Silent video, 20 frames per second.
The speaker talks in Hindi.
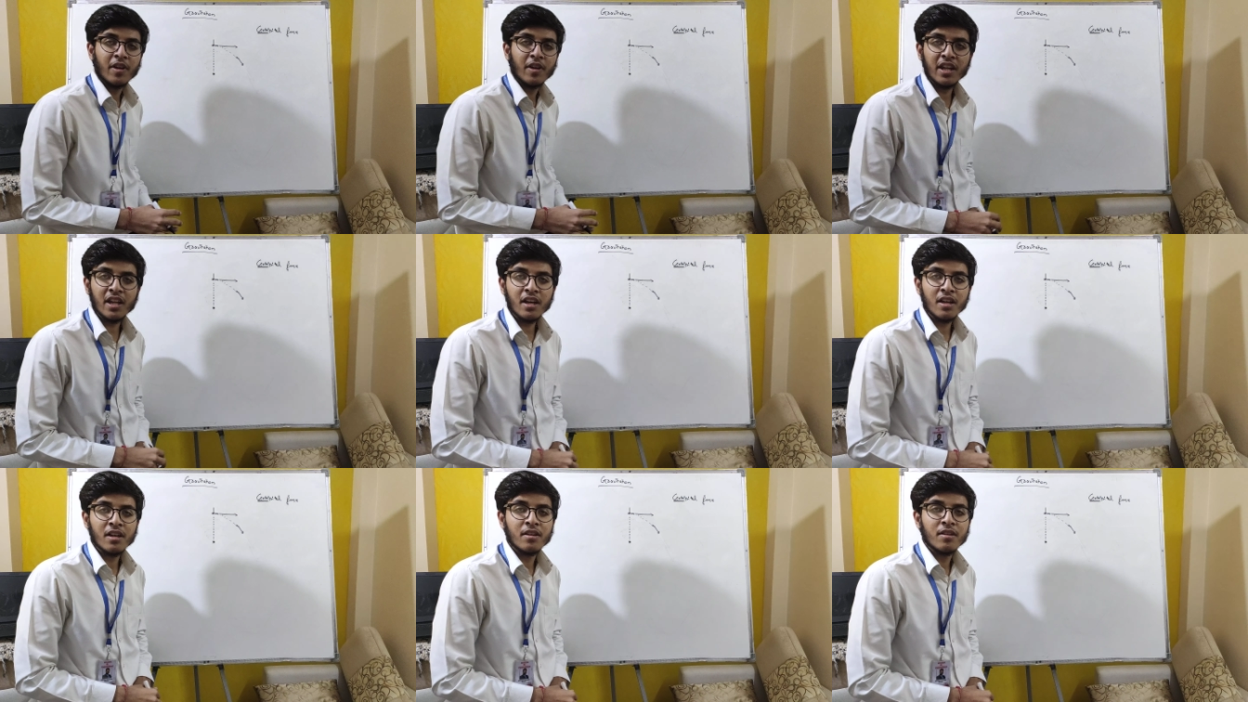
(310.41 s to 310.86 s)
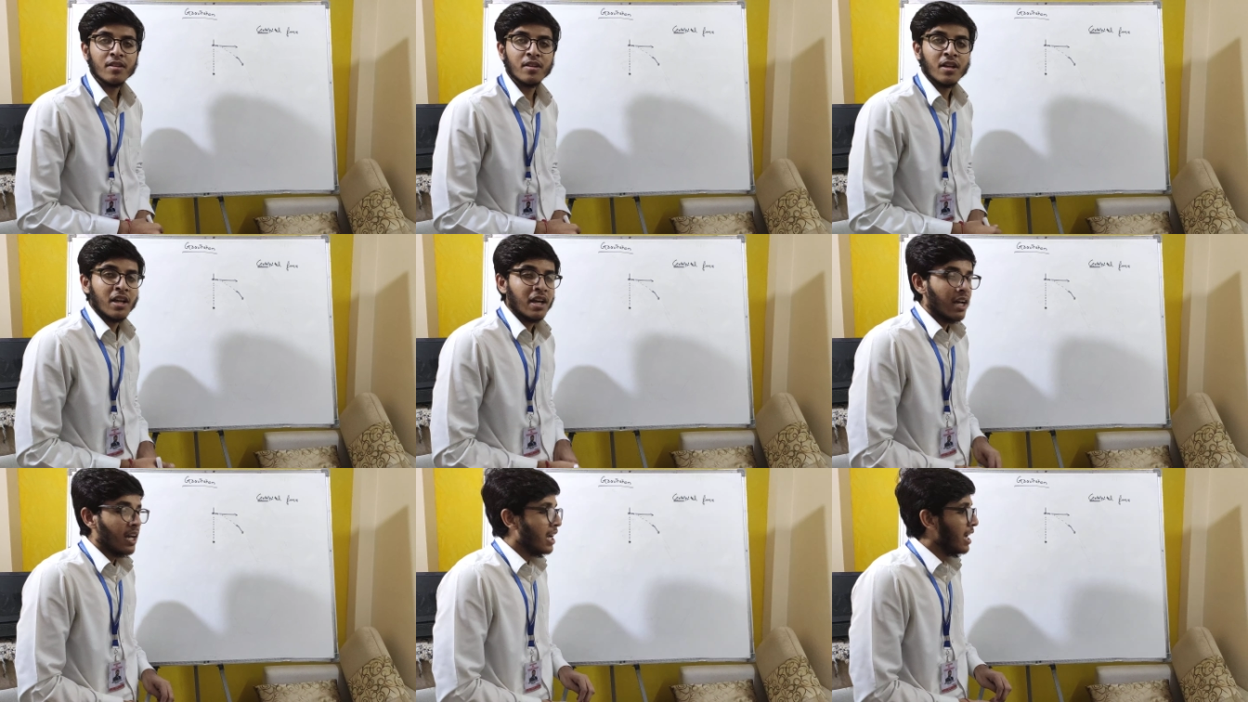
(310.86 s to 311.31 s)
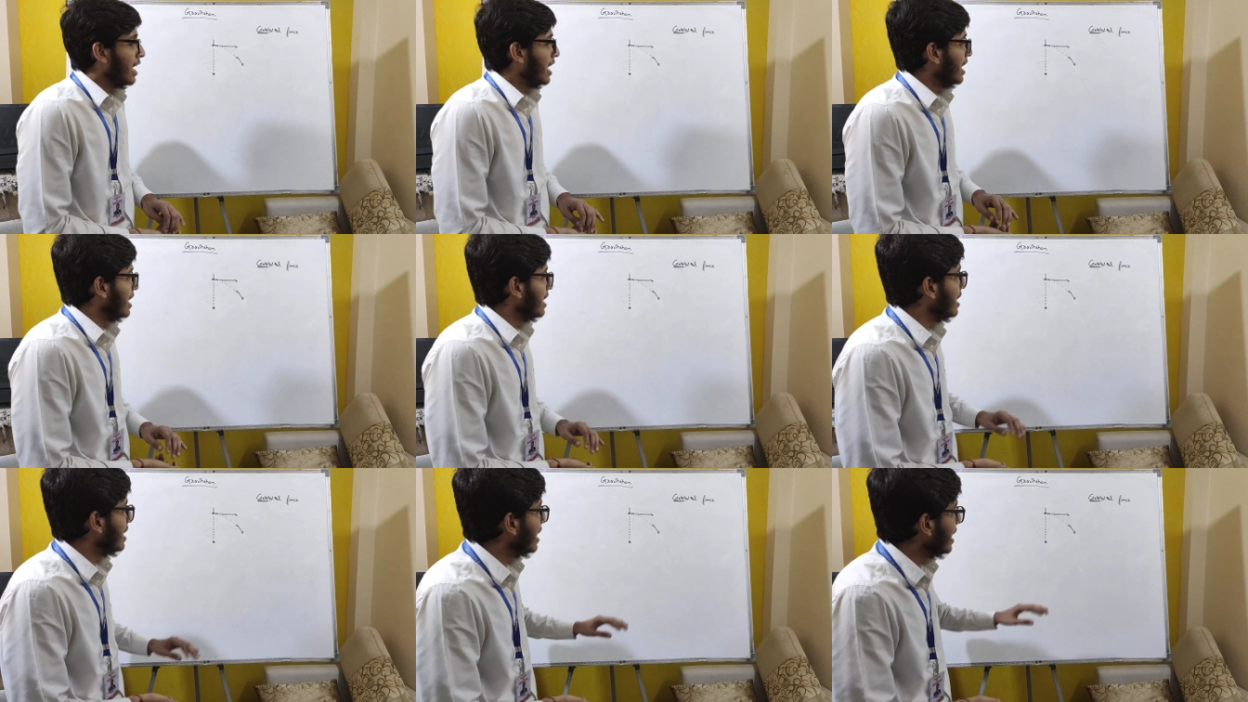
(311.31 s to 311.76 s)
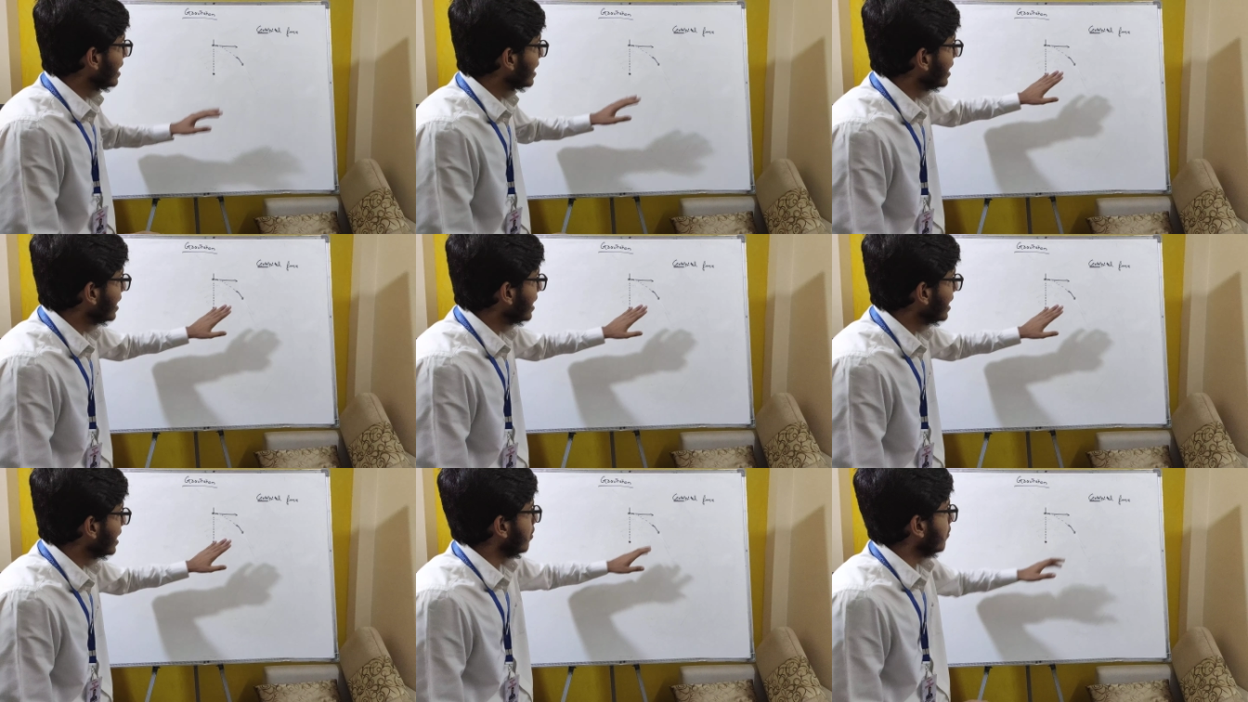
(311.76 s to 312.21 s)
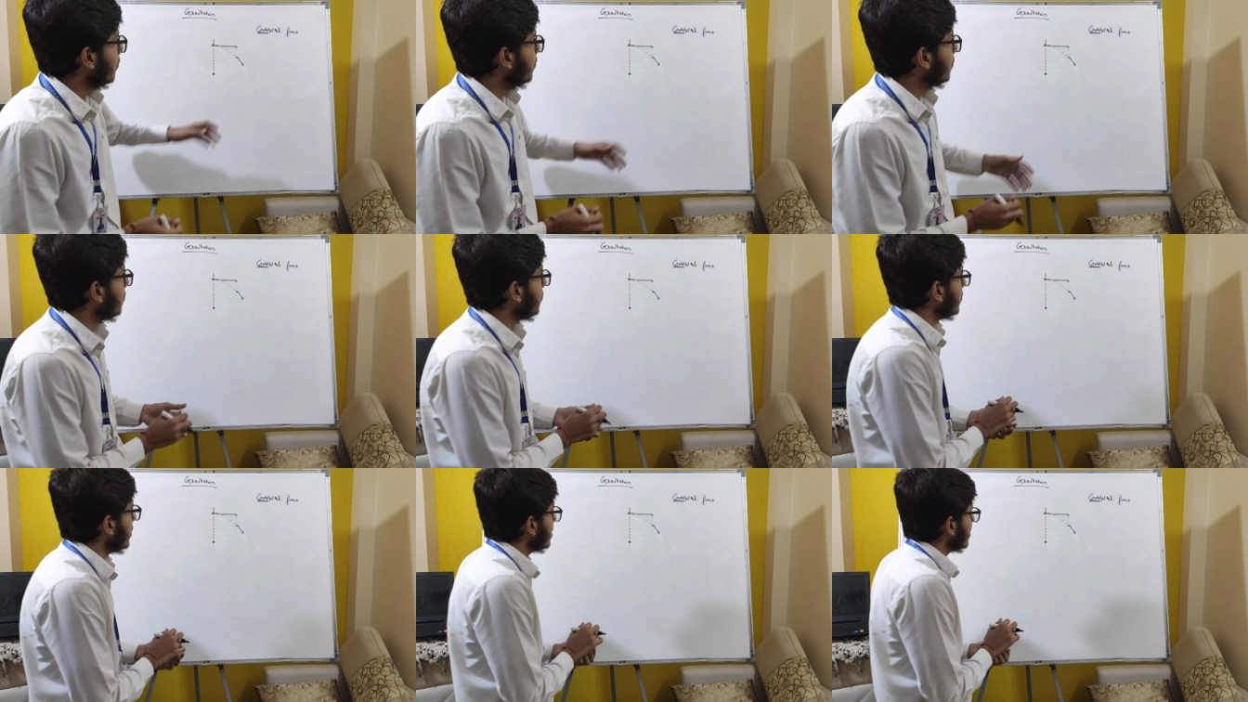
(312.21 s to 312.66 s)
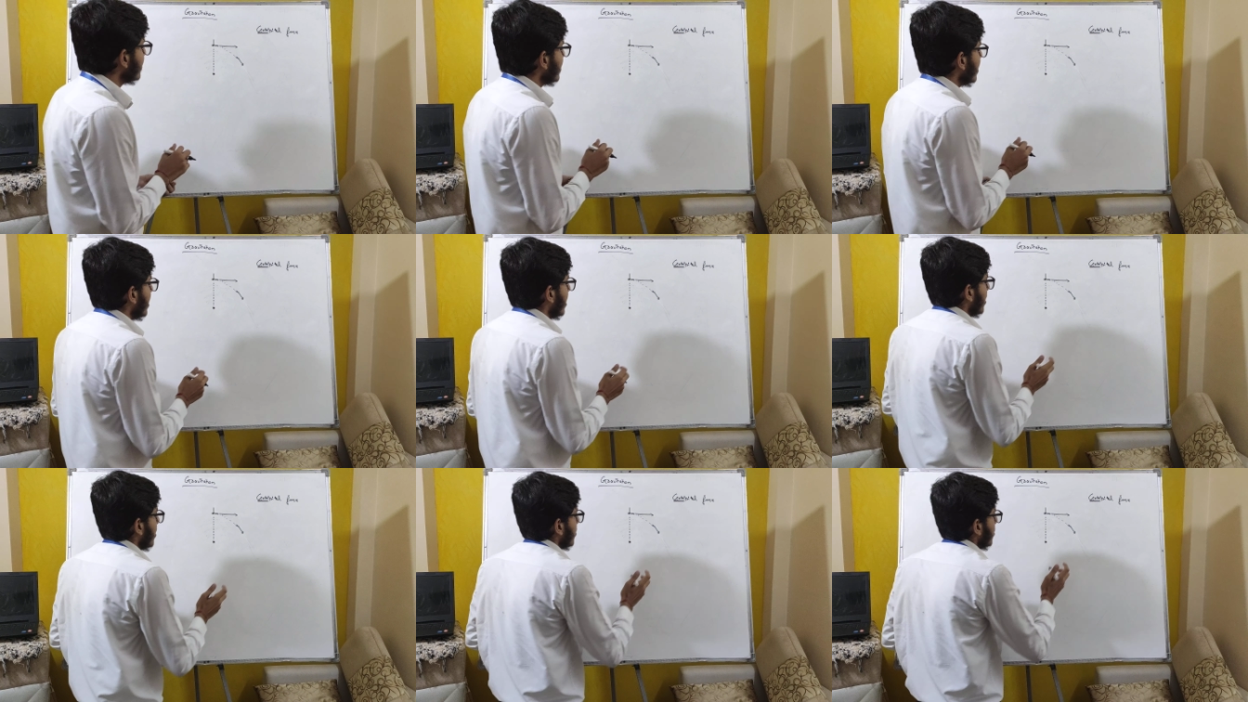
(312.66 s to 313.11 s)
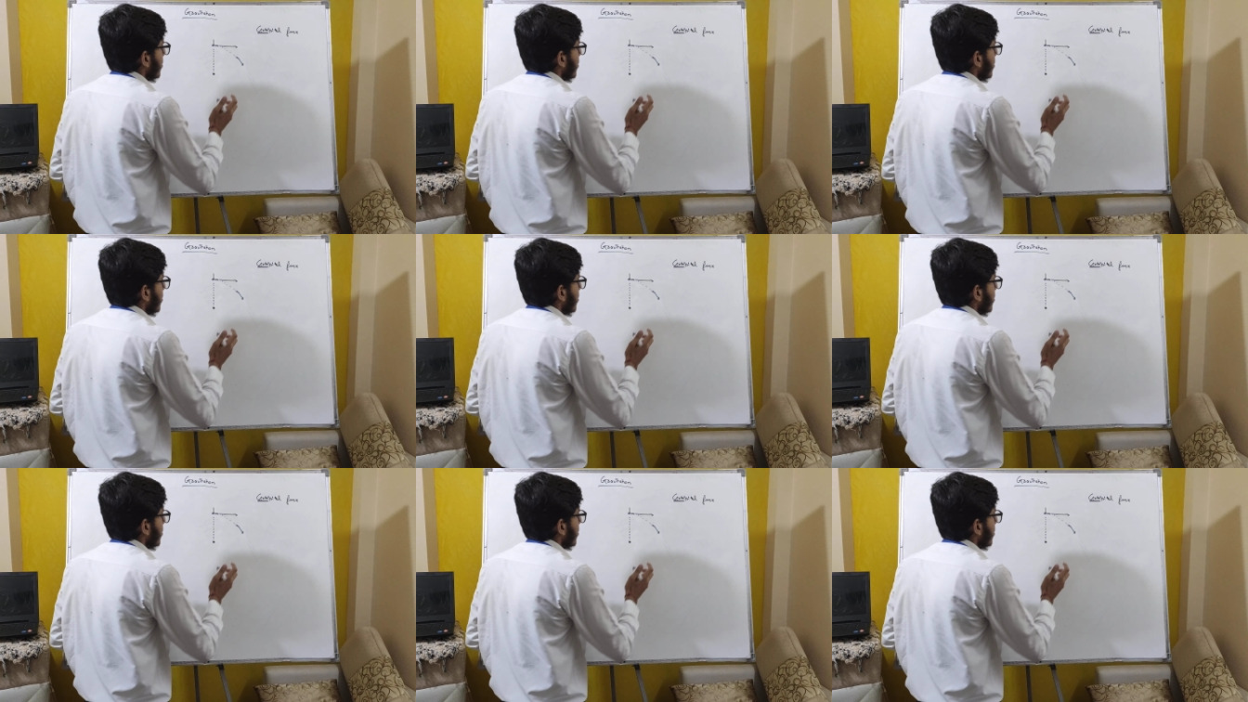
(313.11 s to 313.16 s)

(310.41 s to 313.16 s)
है ना लेकिन फिर से